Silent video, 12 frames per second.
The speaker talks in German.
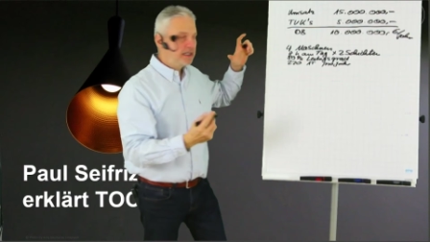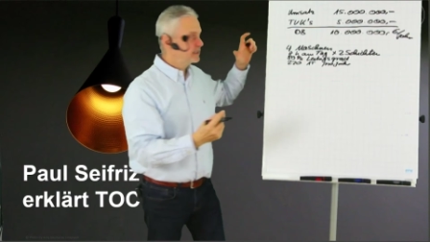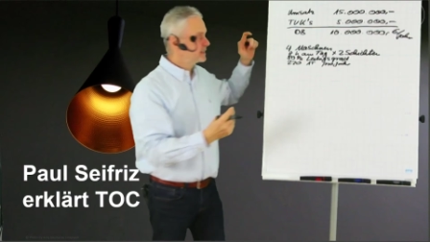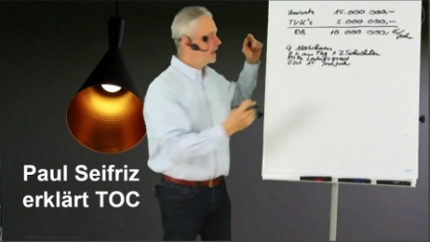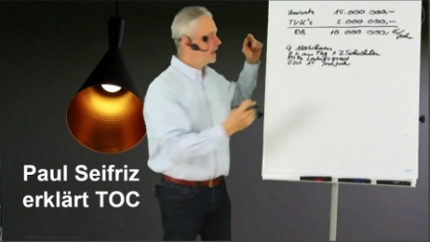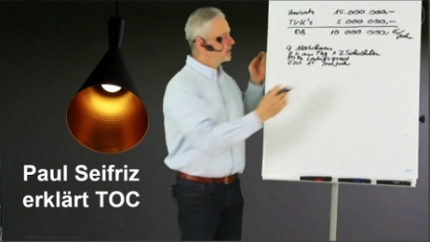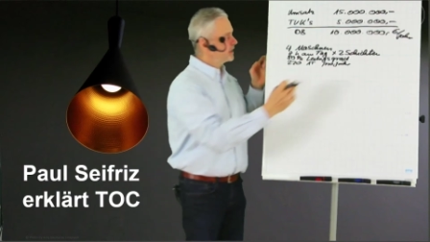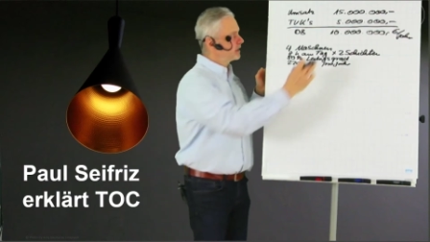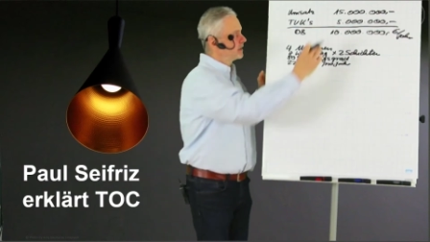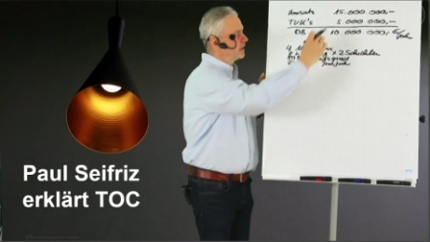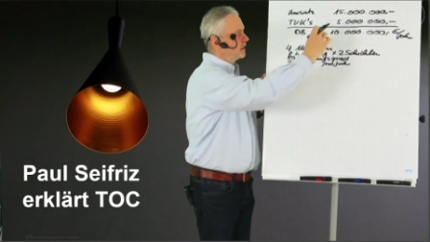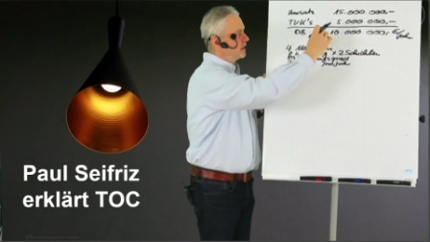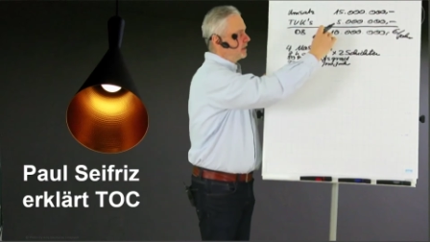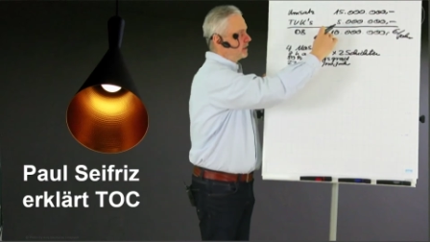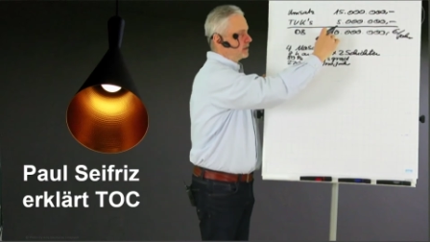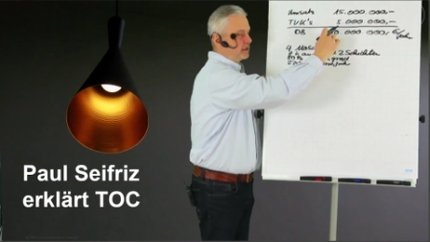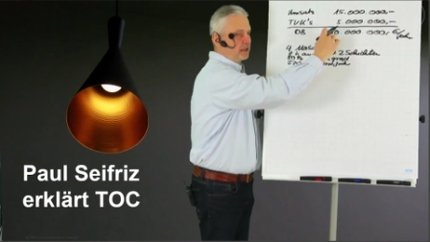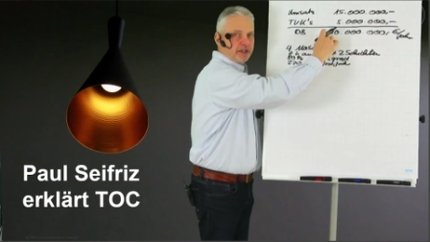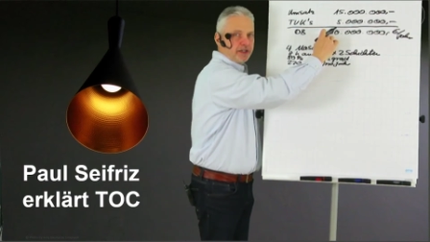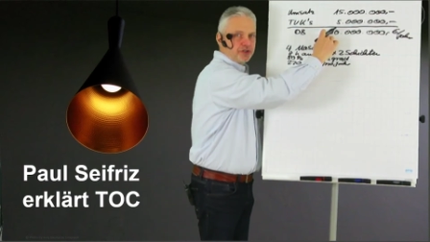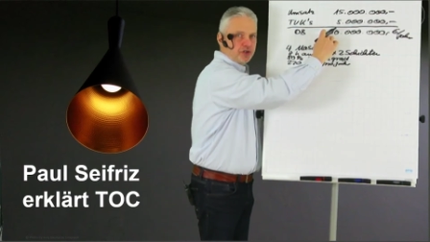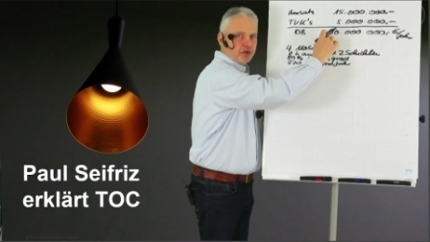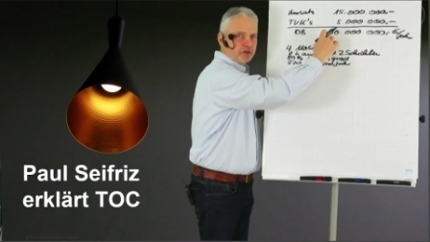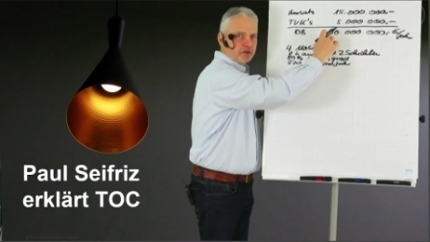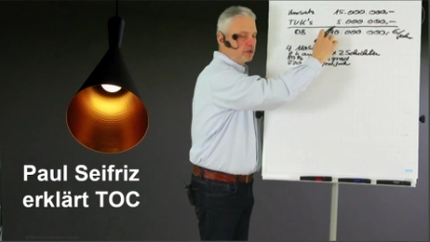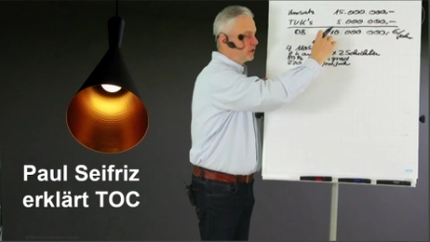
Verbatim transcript: habe ich die Leistung